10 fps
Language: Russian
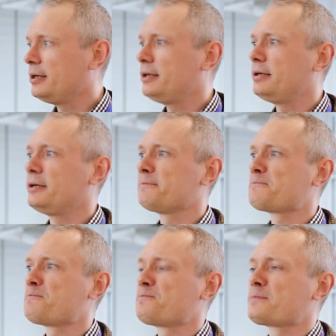И
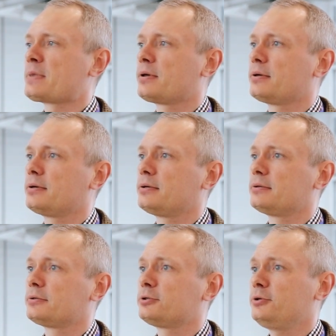
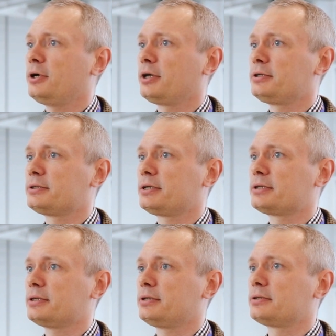Э, что я хотел
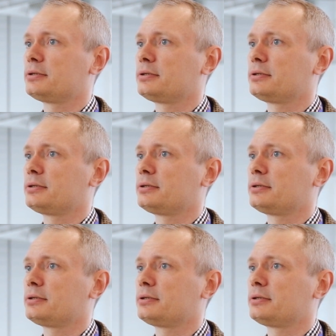сказать?